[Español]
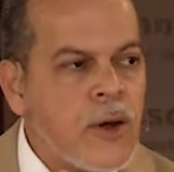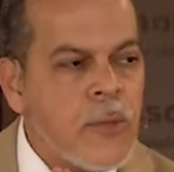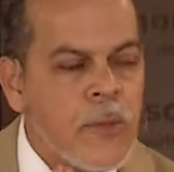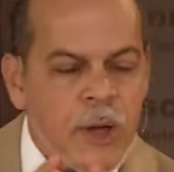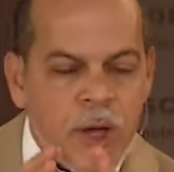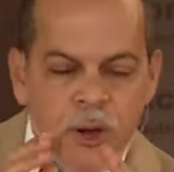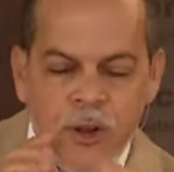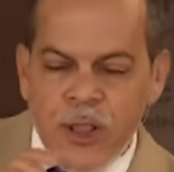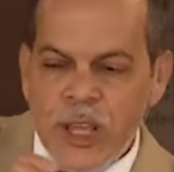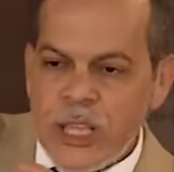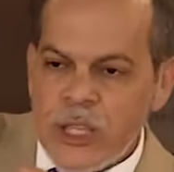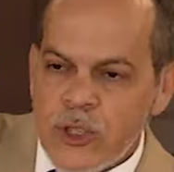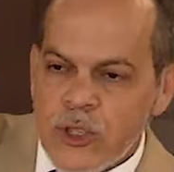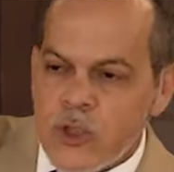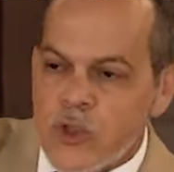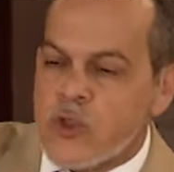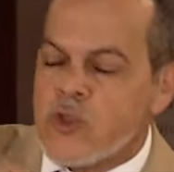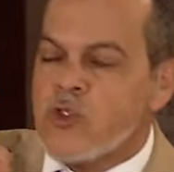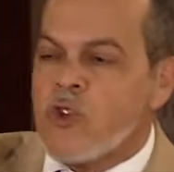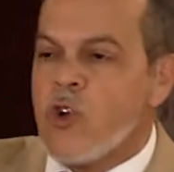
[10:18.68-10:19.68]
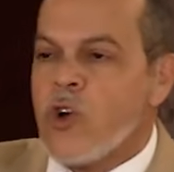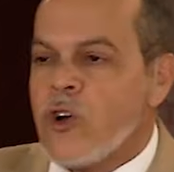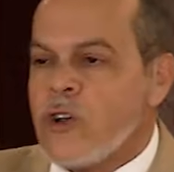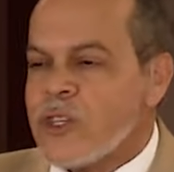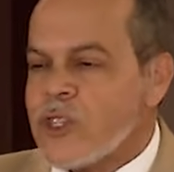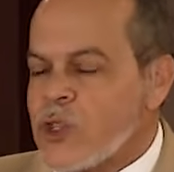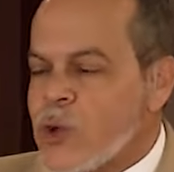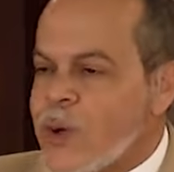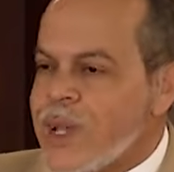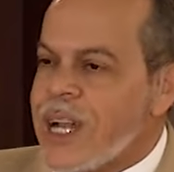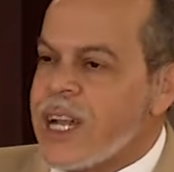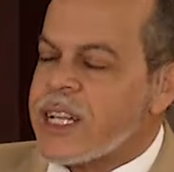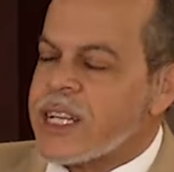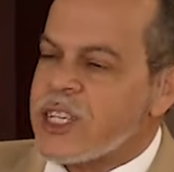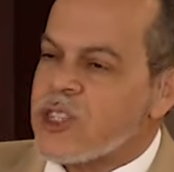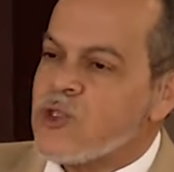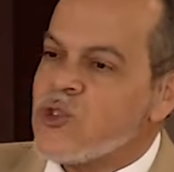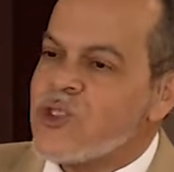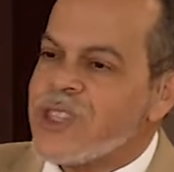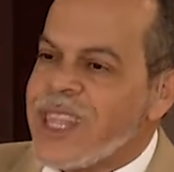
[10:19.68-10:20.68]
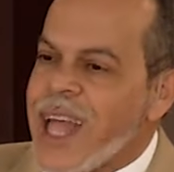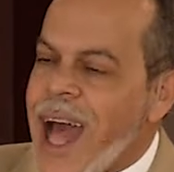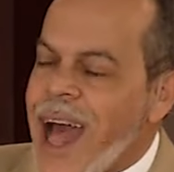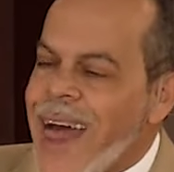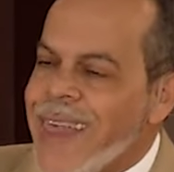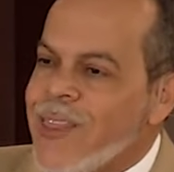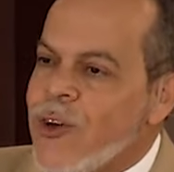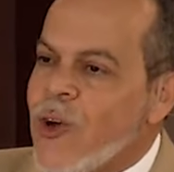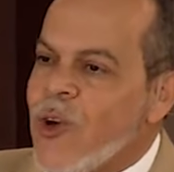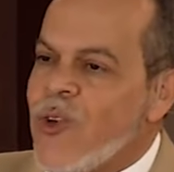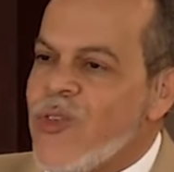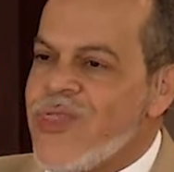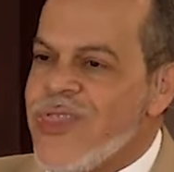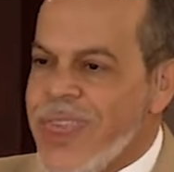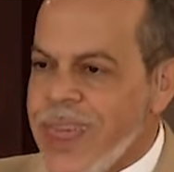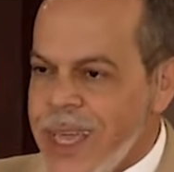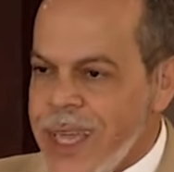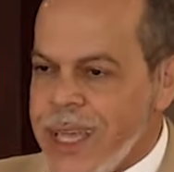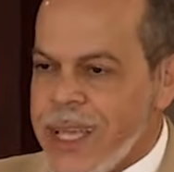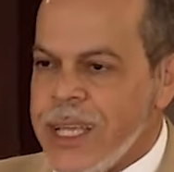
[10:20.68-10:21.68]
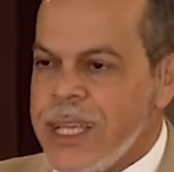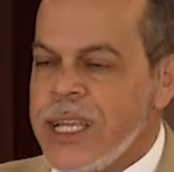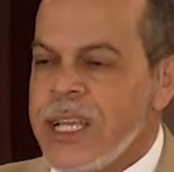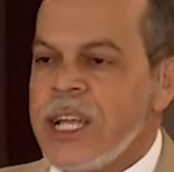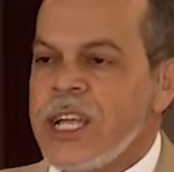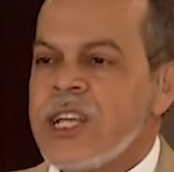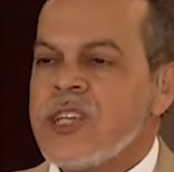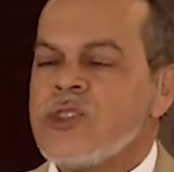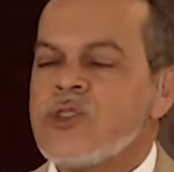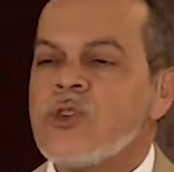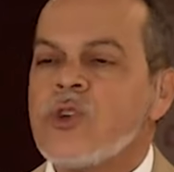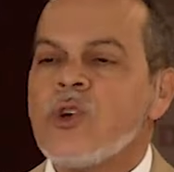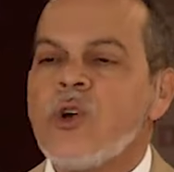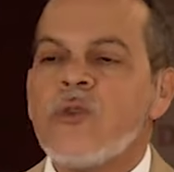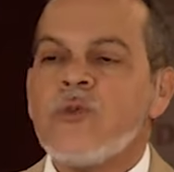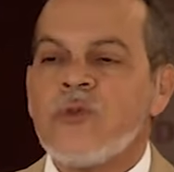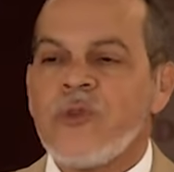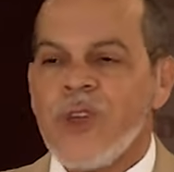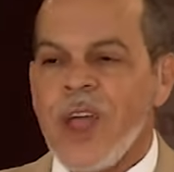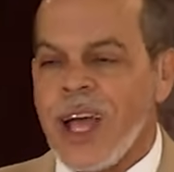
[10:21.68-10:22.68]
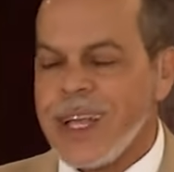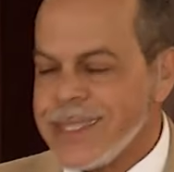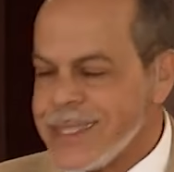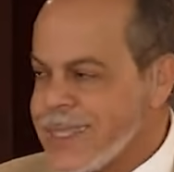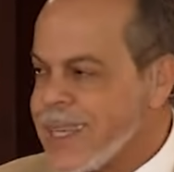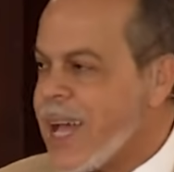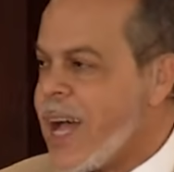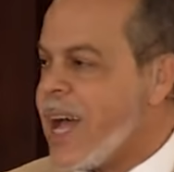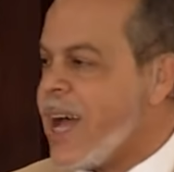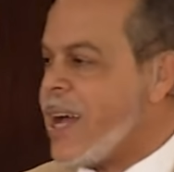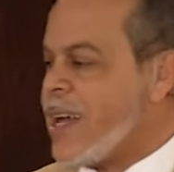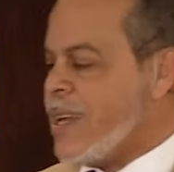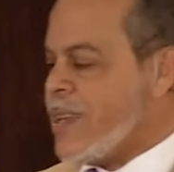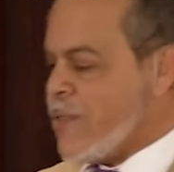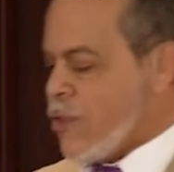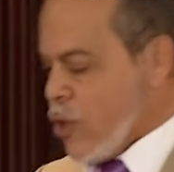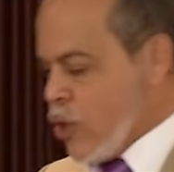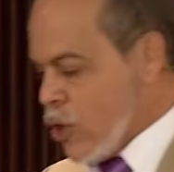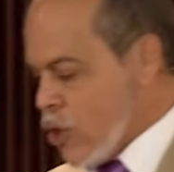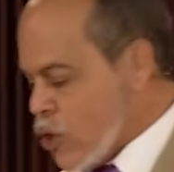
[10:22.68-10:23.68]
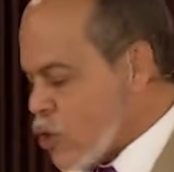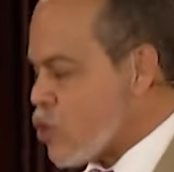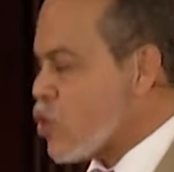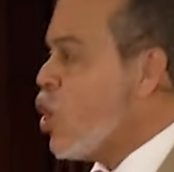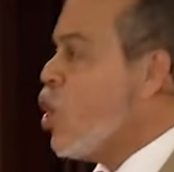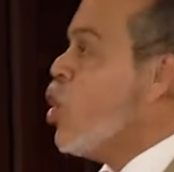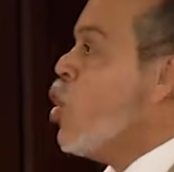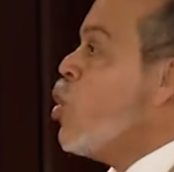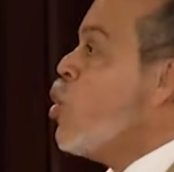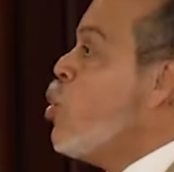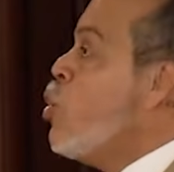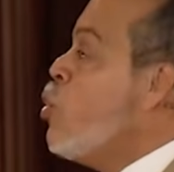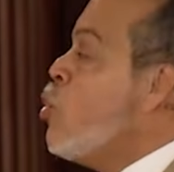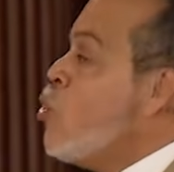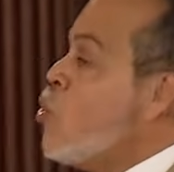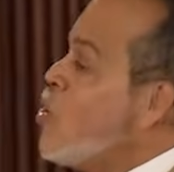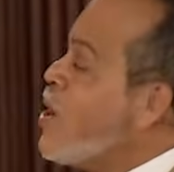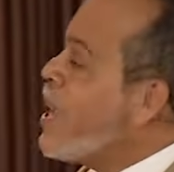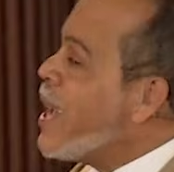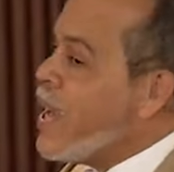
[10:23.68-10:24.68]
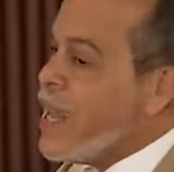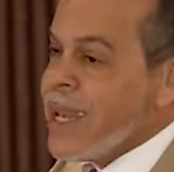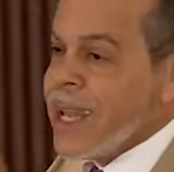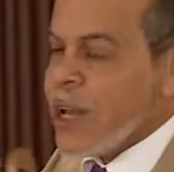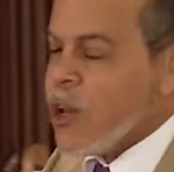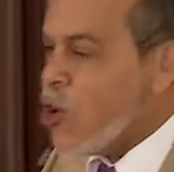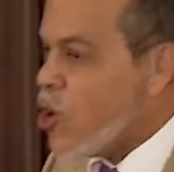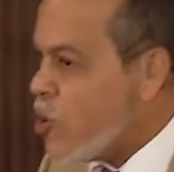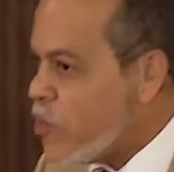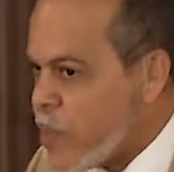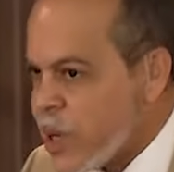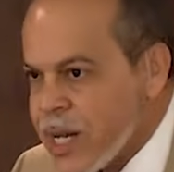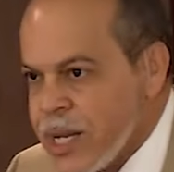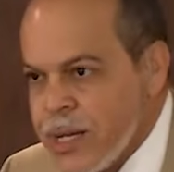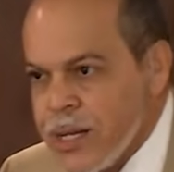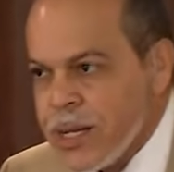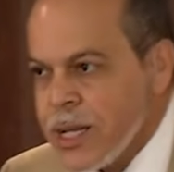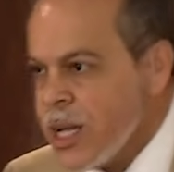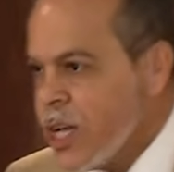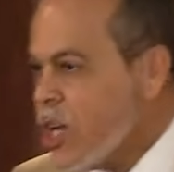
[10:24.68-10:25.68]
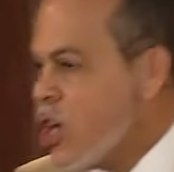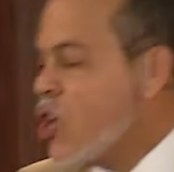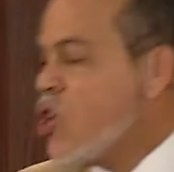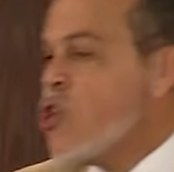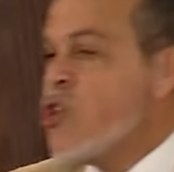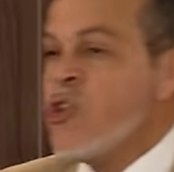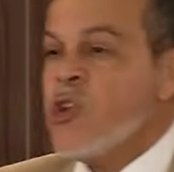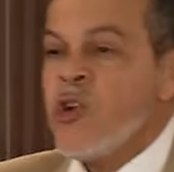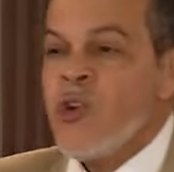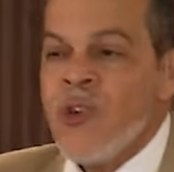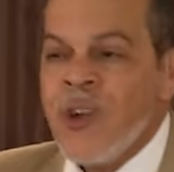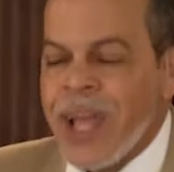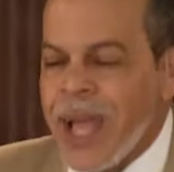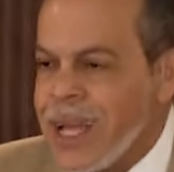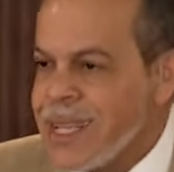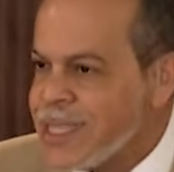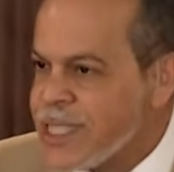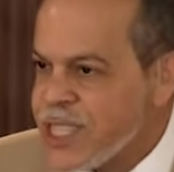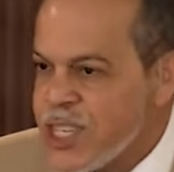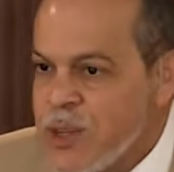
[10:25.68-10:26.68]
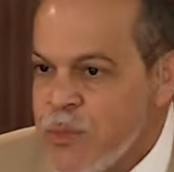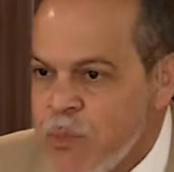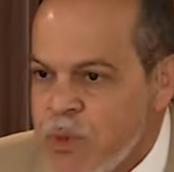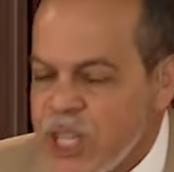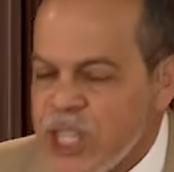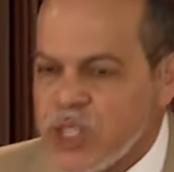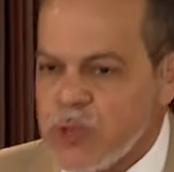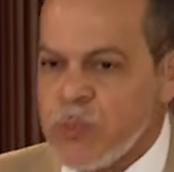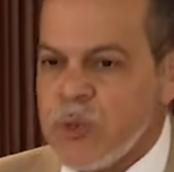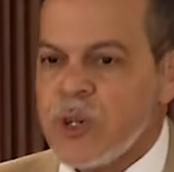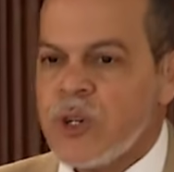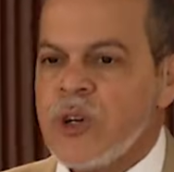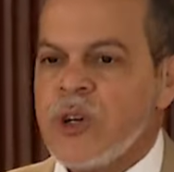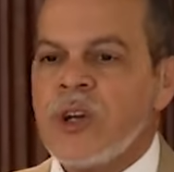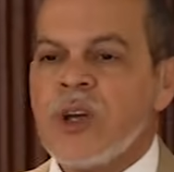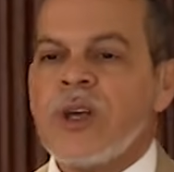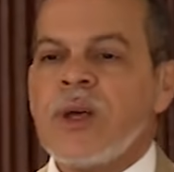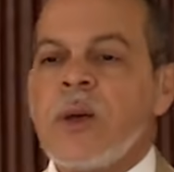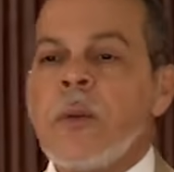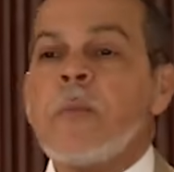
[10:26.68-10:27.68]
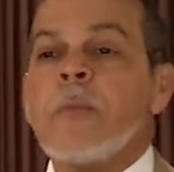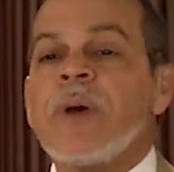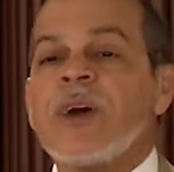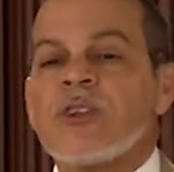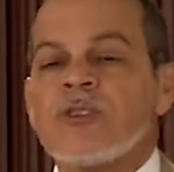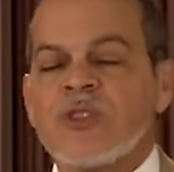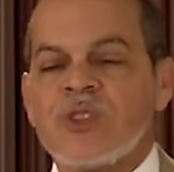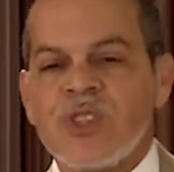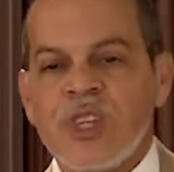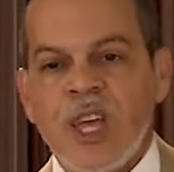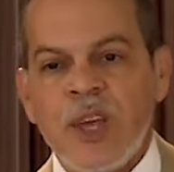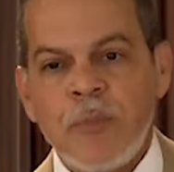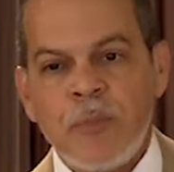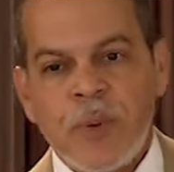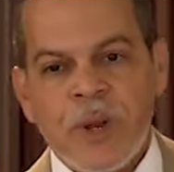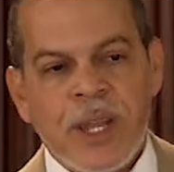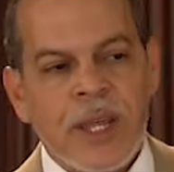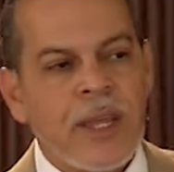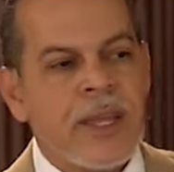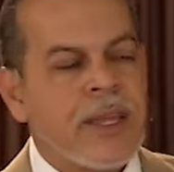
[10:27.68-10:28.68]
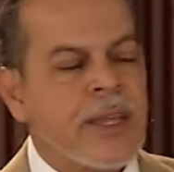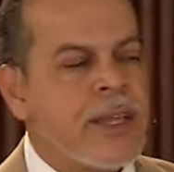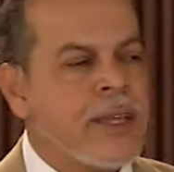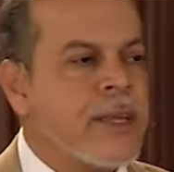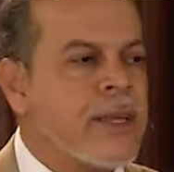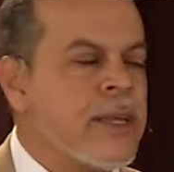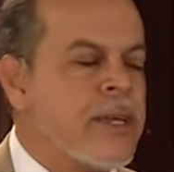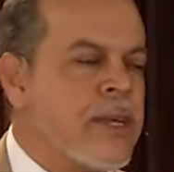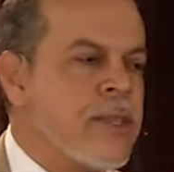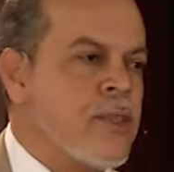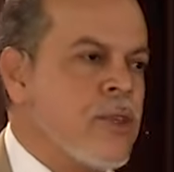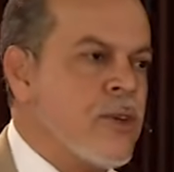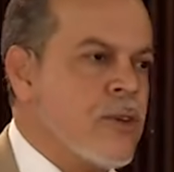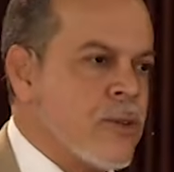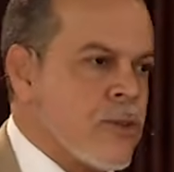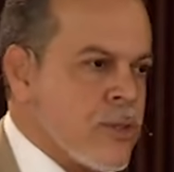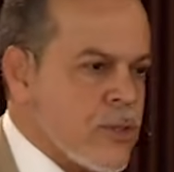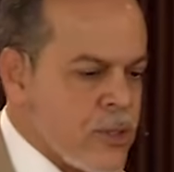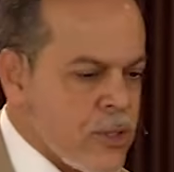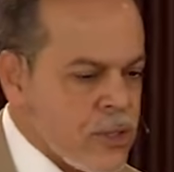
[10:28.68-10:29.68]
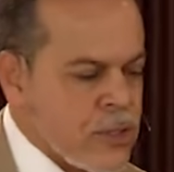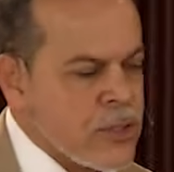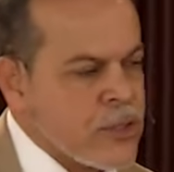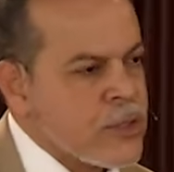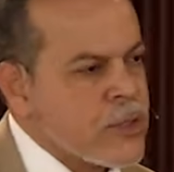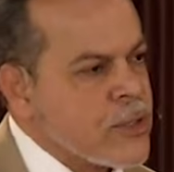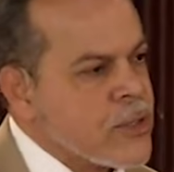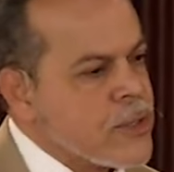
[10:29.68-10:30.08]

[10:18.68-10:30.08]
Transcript: o mejor dicho, su gozo era el resultado de su confianza en Dios. Nunca en el hombre, nunca en sí mismo, pero siempre en Dios.